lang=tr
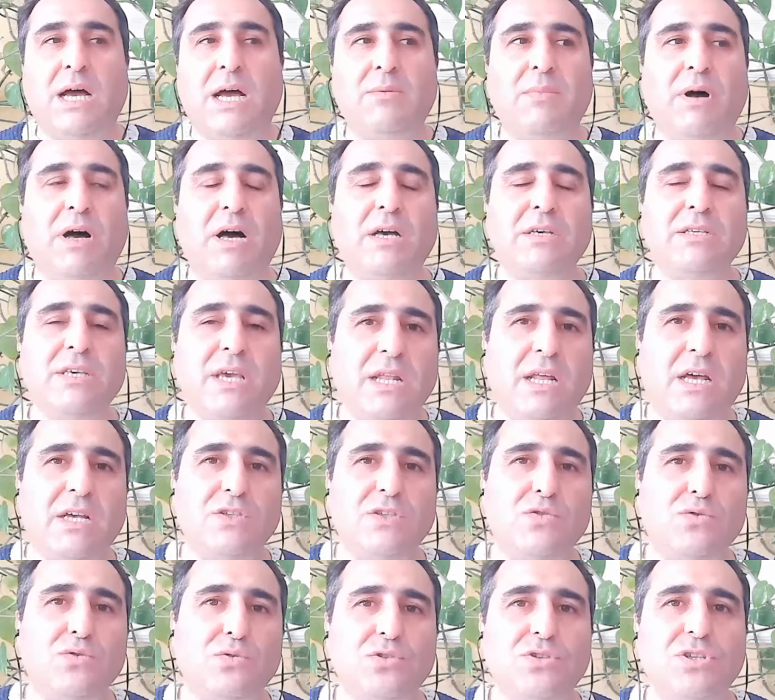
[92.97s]
ama yani
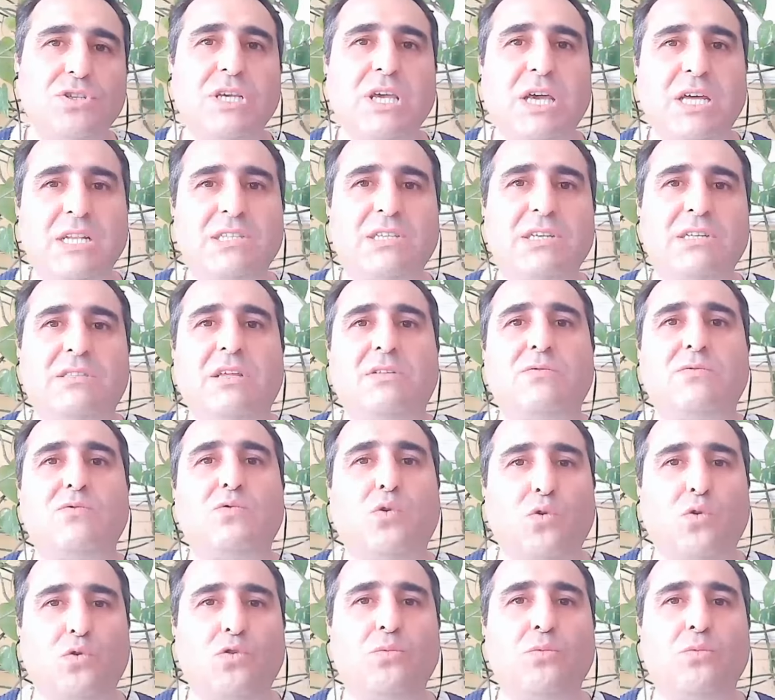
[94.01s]
astroloji gerçekten
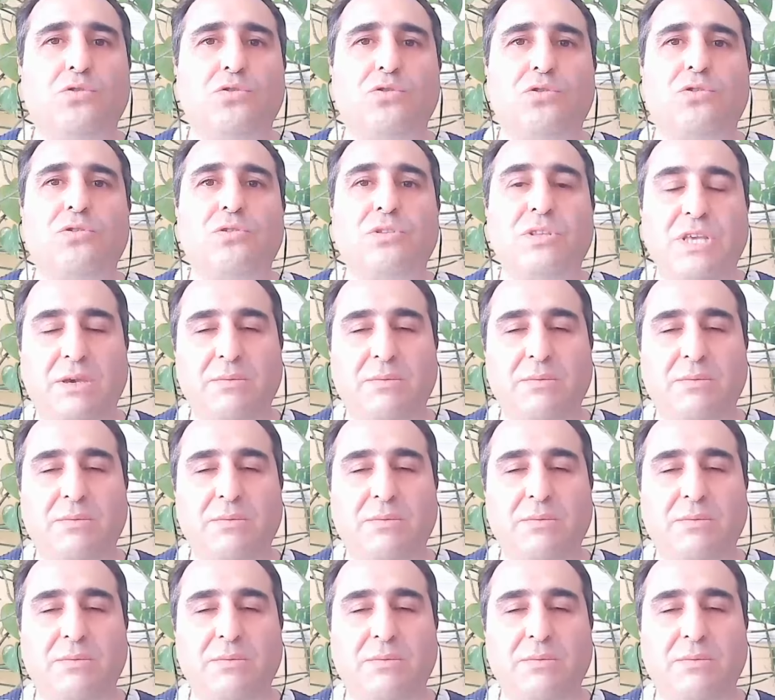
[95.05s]
doğru mudur